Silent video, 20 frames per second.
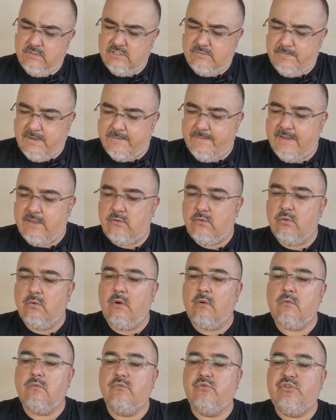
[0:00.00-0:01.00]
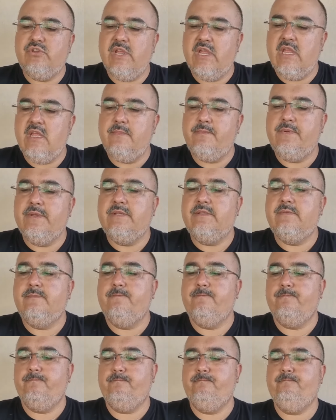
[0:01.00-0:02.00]
experimentou alguns shapes,
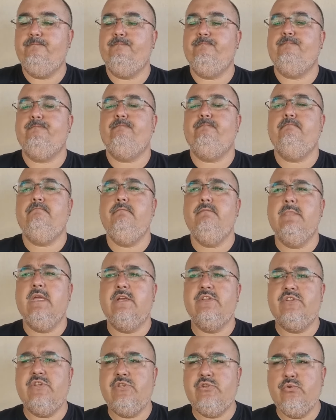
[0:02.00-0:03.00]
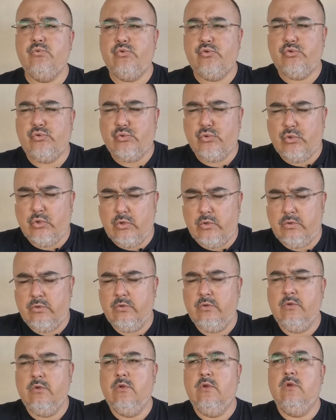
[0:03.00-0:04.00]
a gente usou
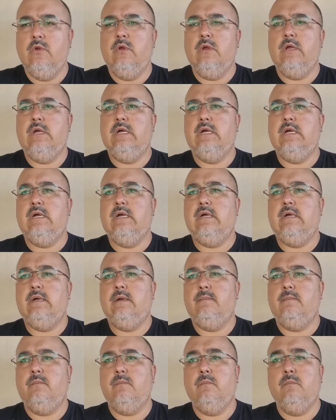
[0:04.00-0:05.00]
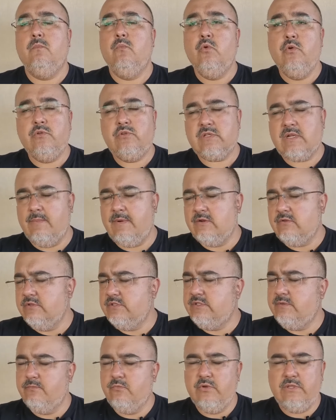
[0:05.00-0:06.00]
uh, muitos
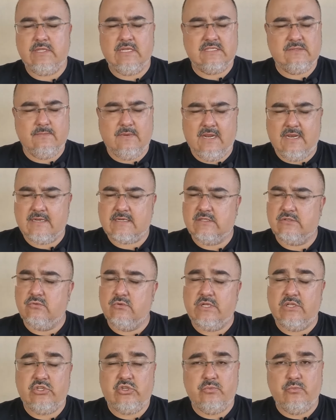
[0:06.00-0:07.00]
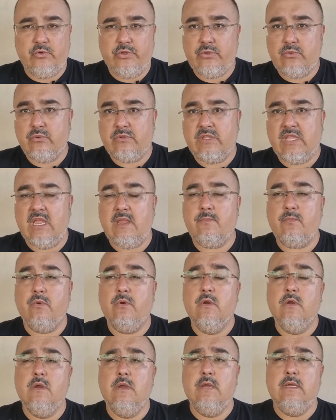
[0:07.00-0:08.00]
camarões de muitas marcas durante muito tempo,
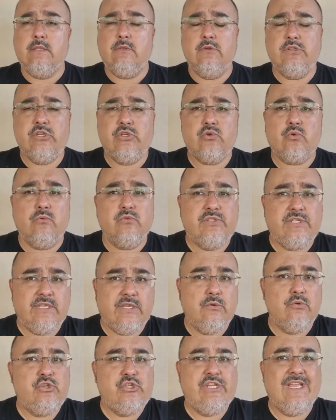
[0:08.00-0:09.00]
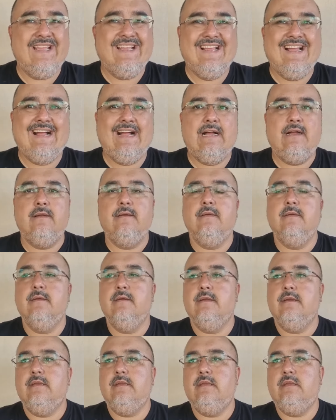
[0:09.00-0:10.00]
então a gente conseguiu chegar
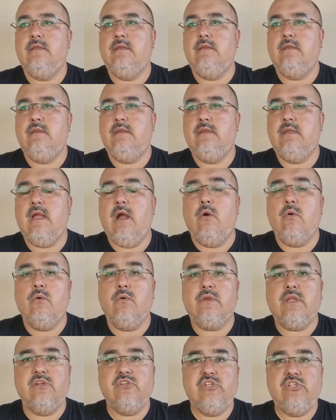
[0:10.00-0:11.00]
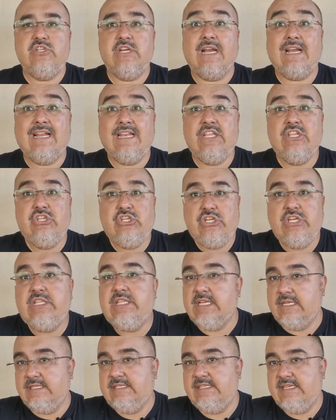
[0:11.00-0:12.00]
em, em algo que a gente
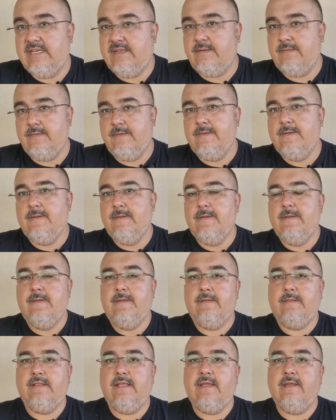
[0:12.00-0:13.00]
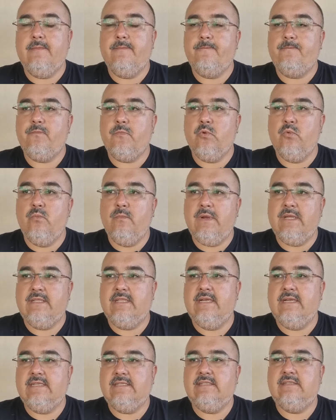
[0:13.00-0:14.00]
acredita ser, né, uma
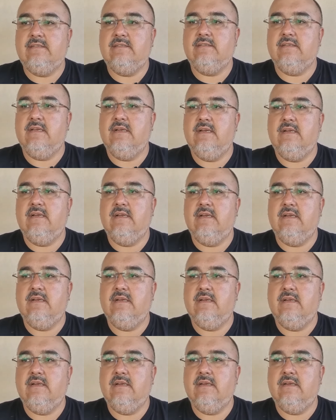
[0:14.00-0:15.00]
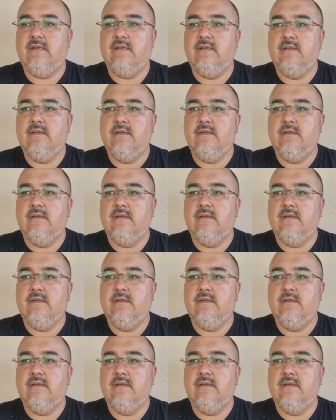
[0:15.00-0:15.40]
das uh,